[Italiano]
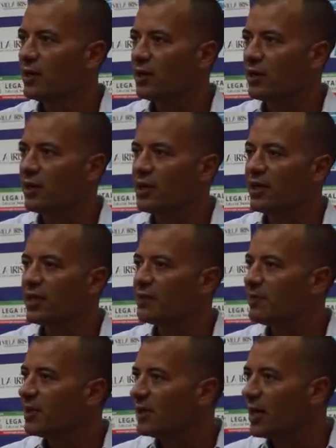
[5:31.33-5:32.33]
eh,
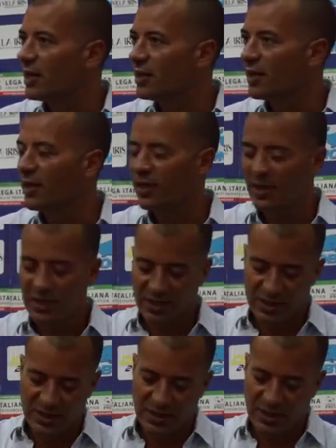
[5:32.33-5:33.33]
inaspettata
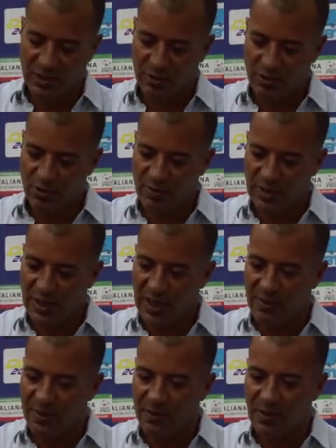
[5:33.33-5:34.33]
degli
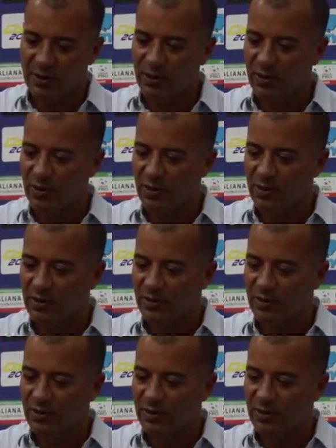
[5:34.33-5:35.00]
8.000 per quanto eh,